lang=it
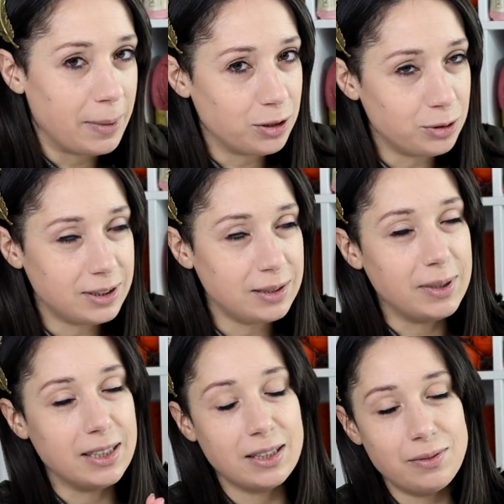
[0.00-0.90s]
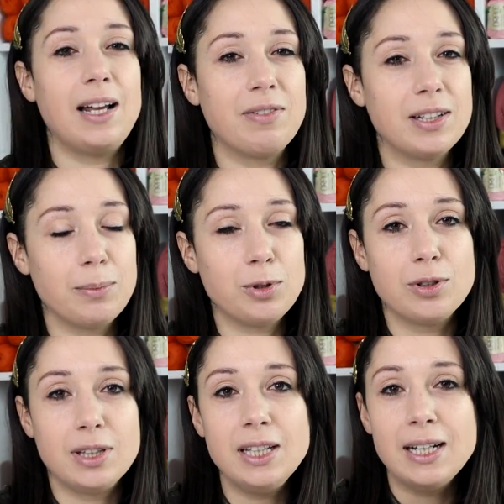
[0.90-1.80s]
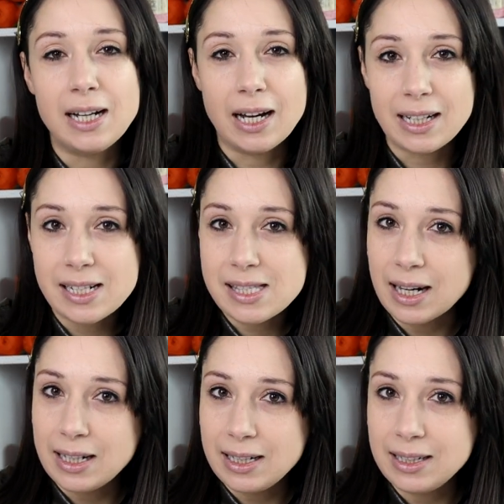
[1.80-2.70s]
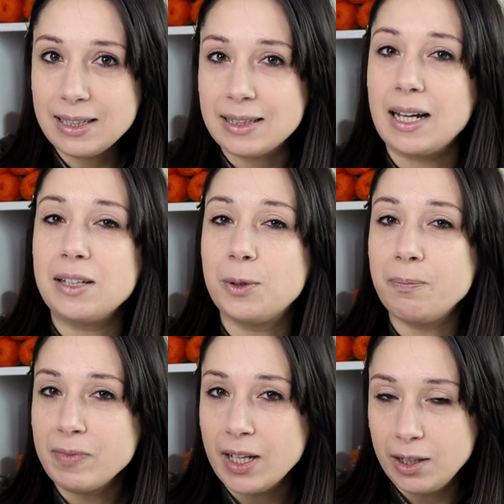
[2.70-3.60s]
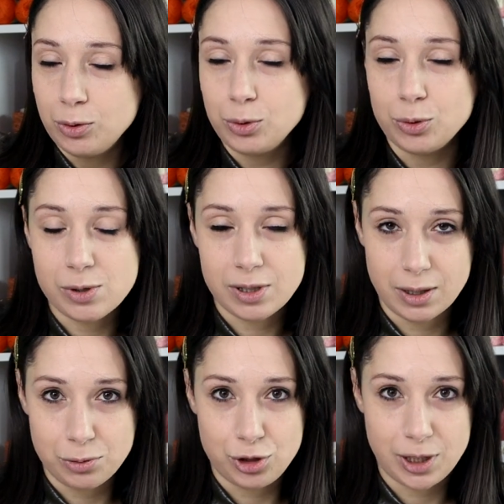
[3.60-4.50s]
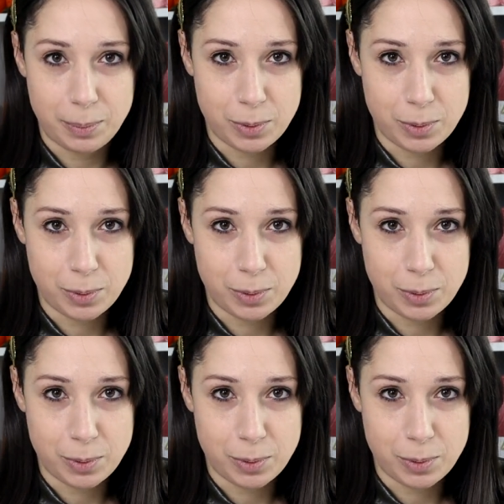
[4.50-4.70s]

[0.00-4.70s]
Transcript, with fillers: ma non temete, avrete modo di analizzarli nel dettaglio in un news che uscirà